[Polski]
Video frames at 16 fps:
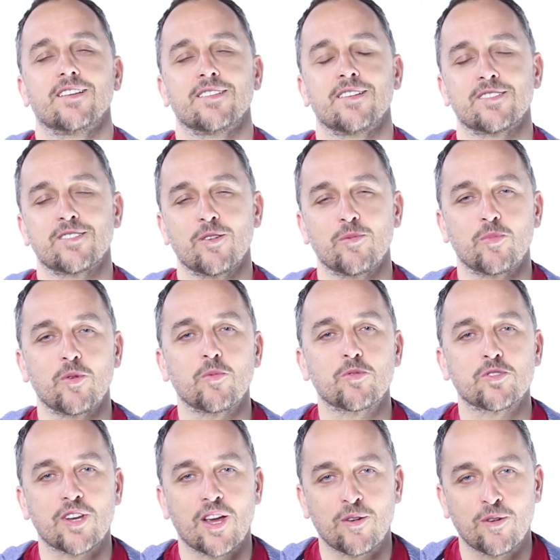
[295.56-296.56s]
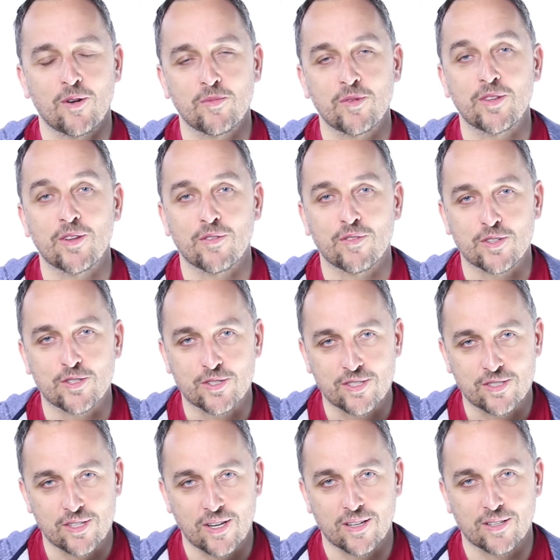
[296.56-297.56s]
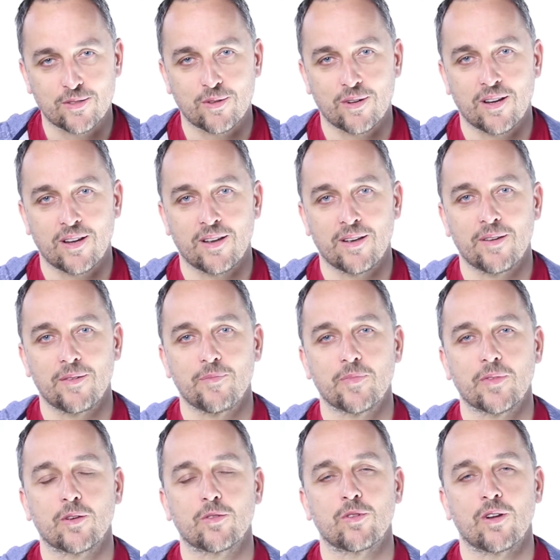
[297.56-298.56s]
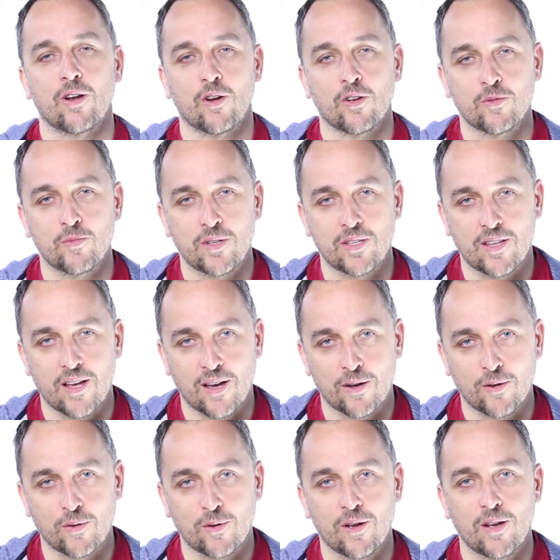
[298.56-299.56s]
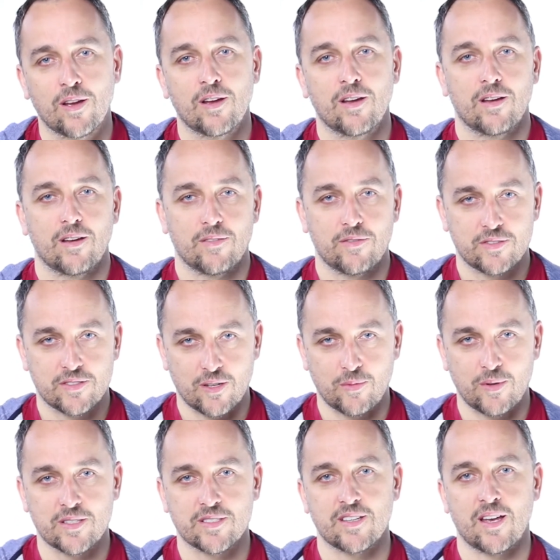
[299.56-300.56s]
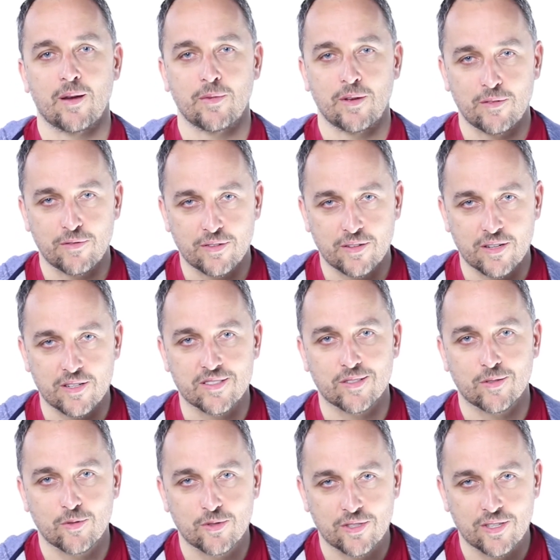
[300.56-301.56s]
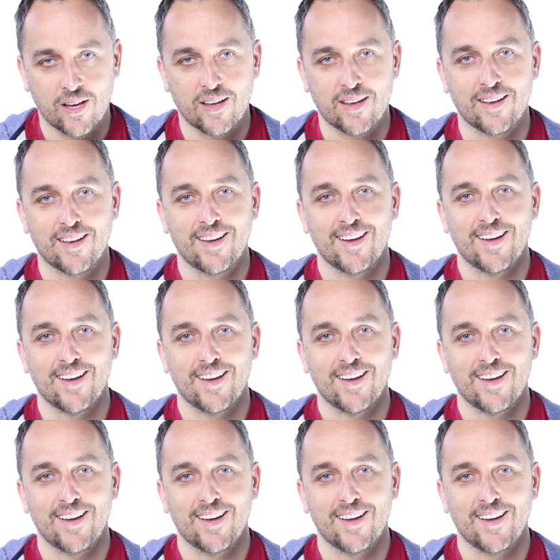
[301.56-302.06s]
Nastąpił przełom i nowe życie, które, które On mi dał w sobie samym, w Chrystusie,